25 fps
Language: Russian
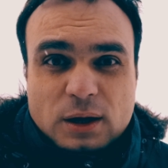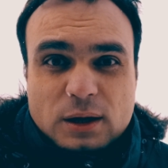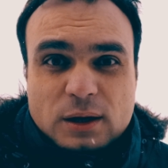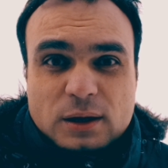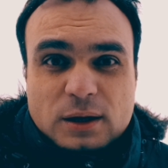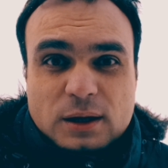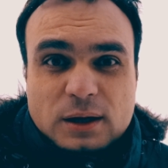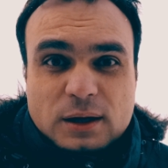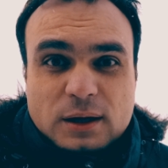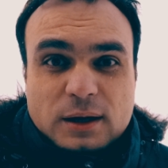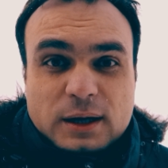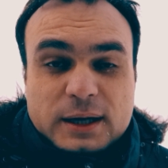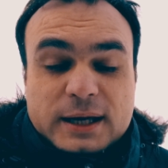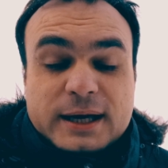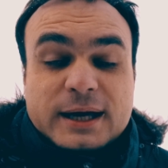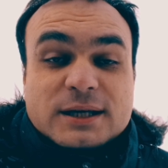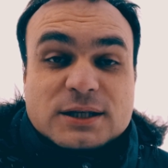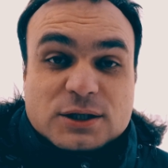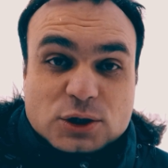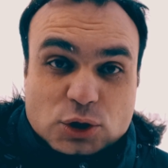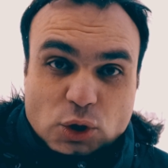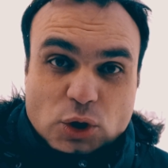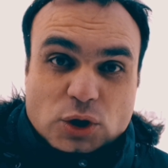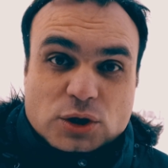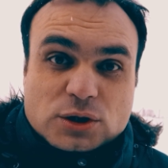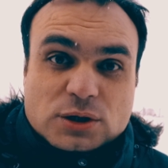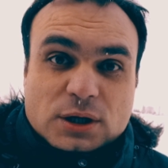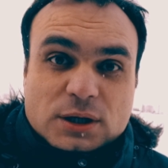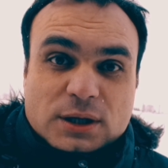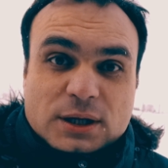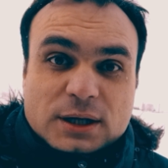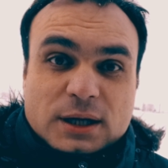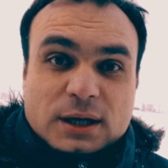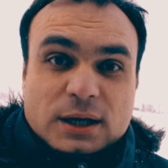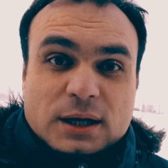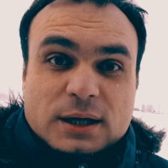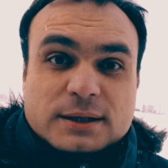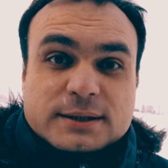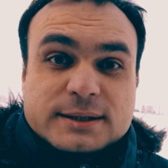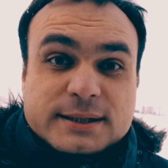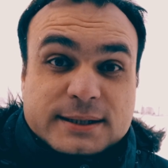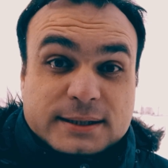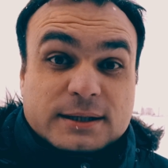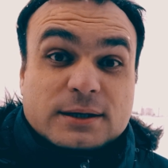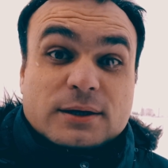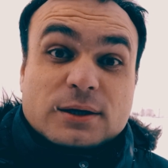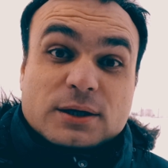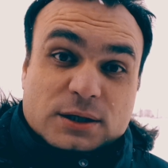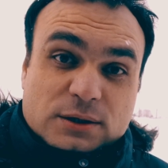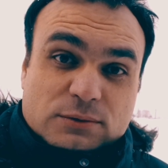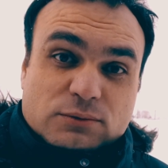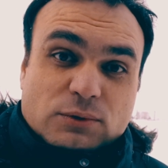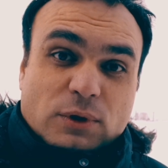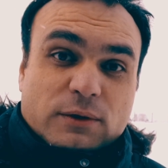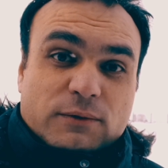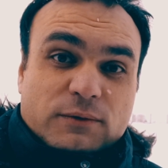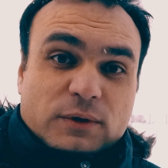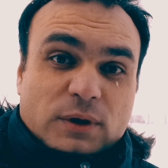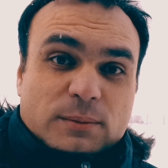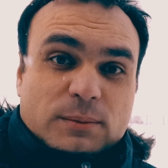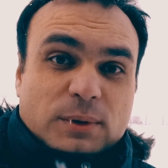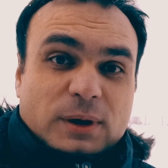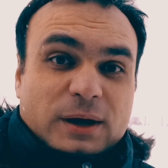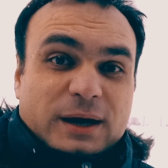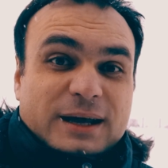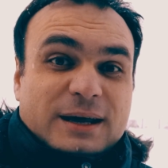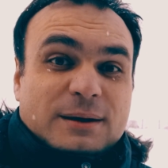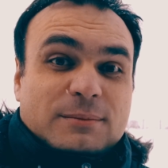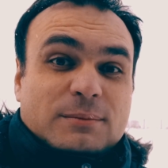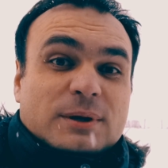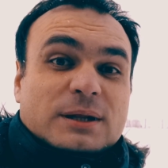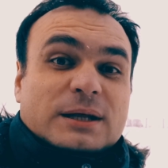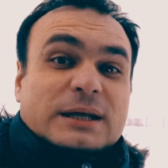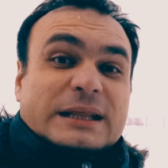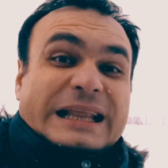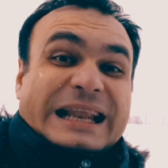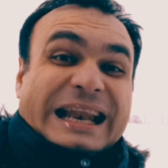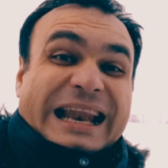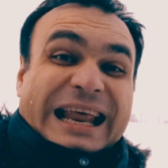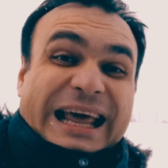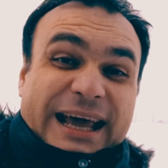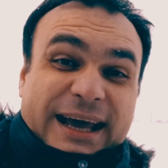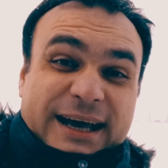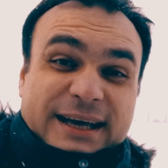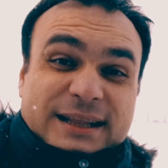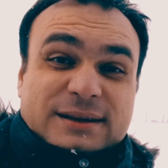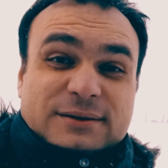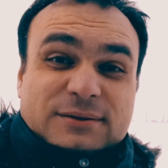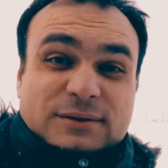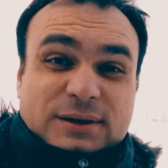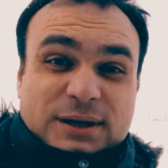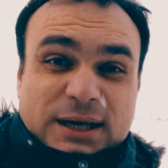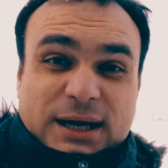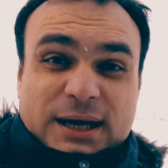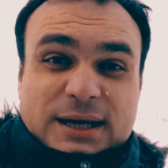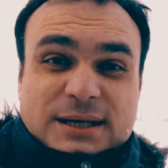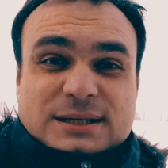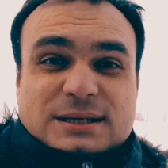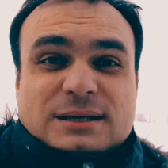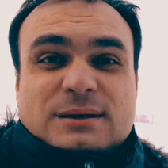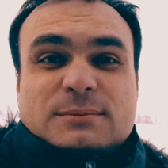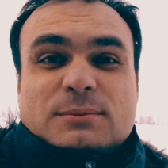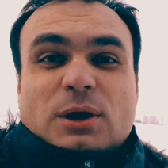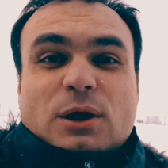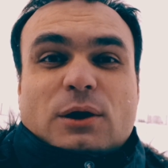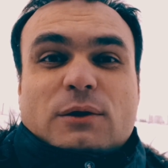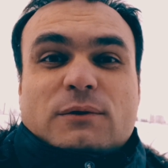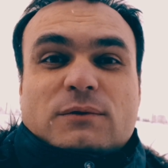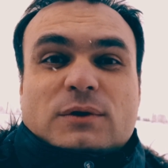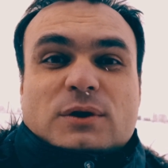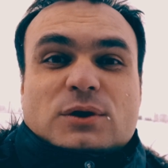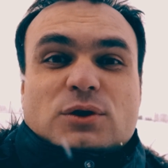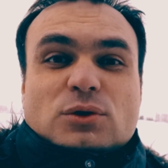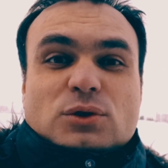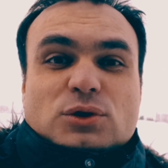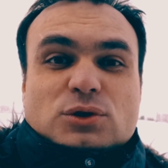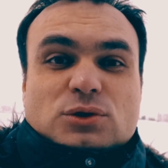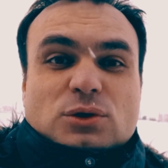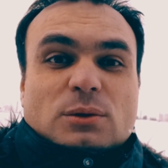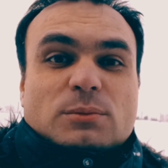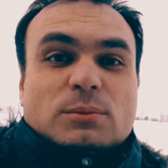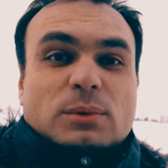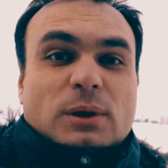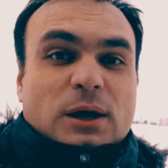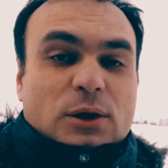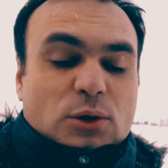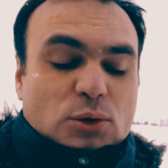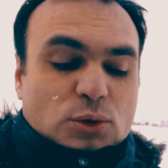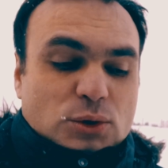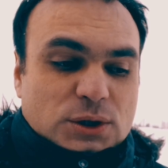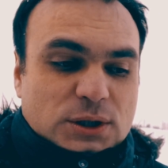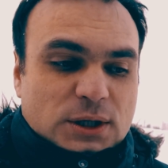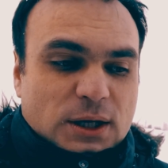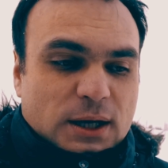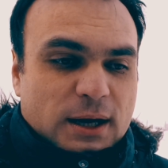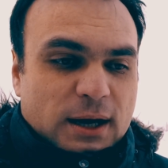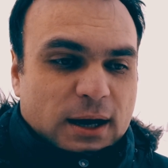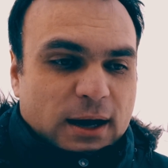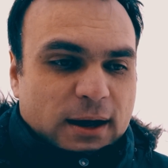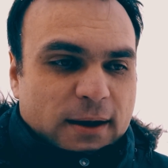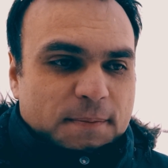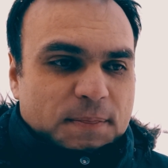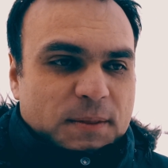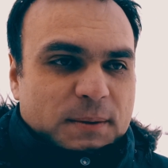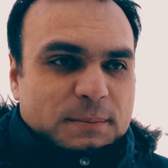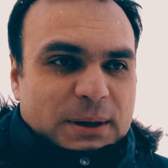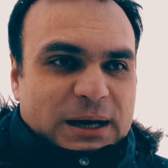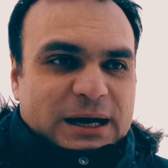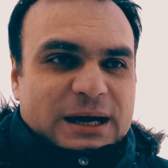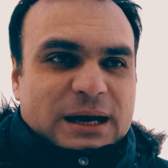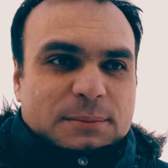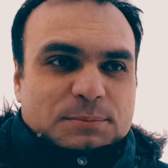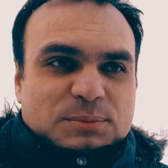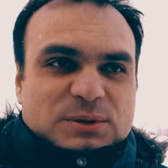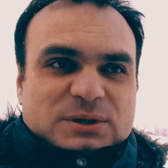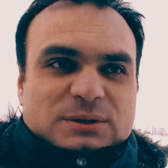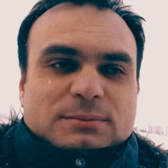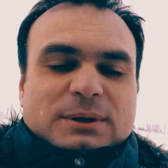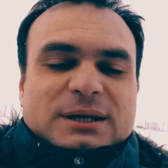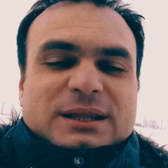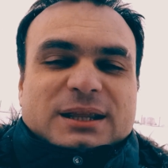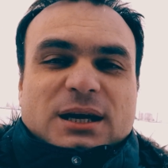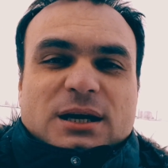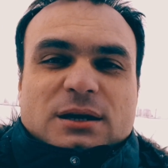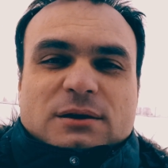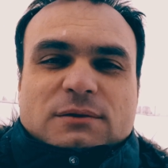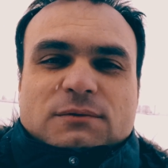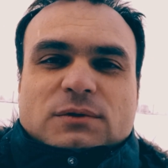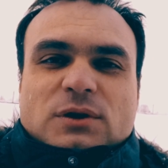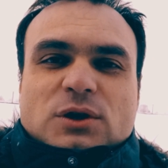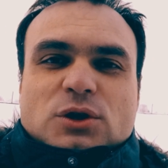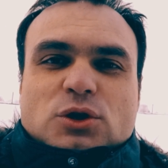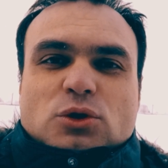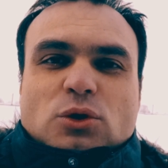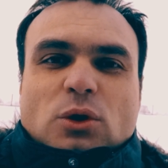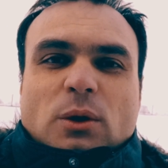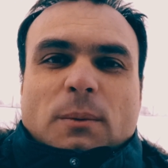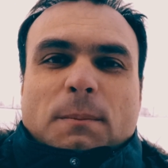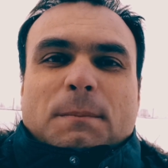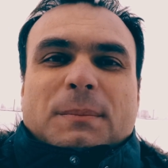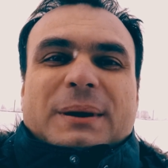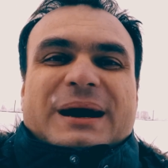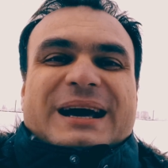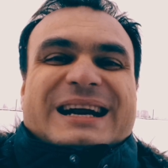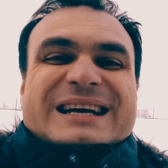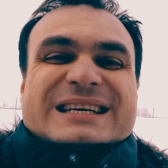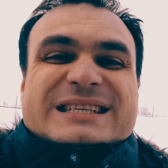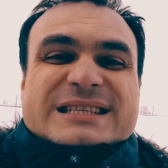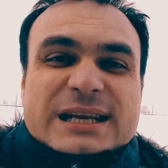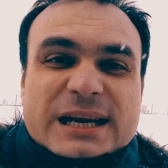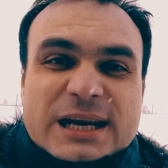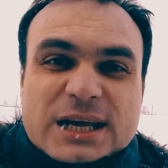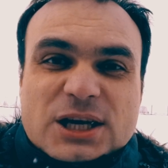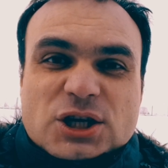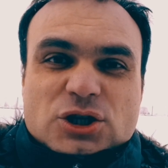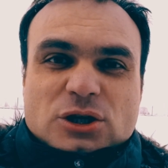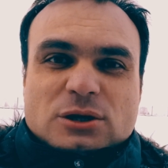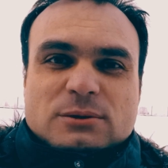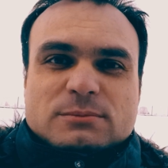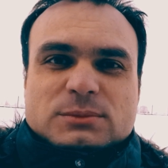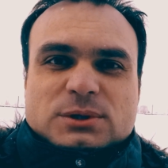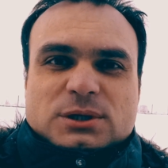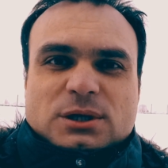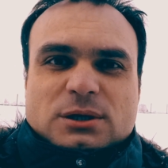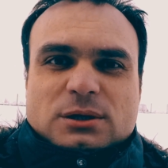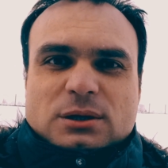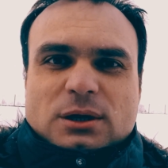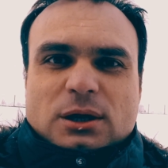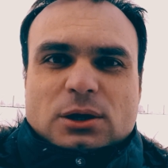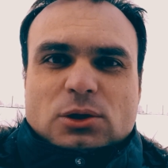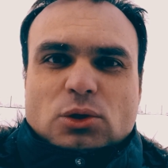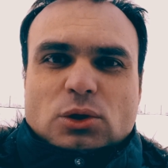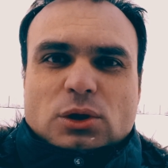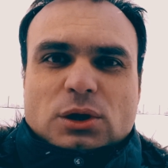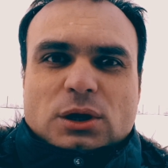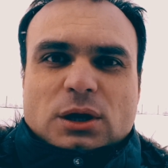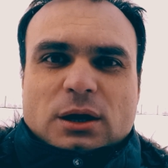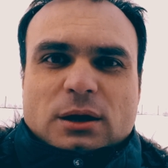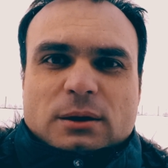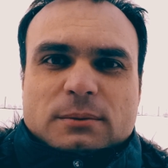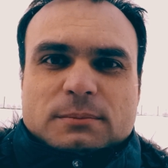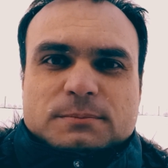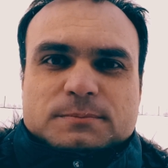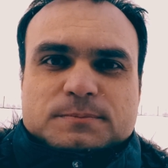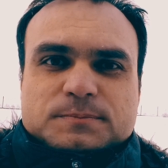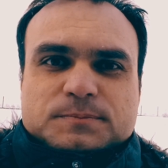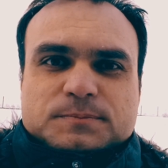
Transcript: а, и осознанно сделал свой выбор. Именно для этого я и снимаю видео, чтобы люди могли посмотреть видео по различным технологиям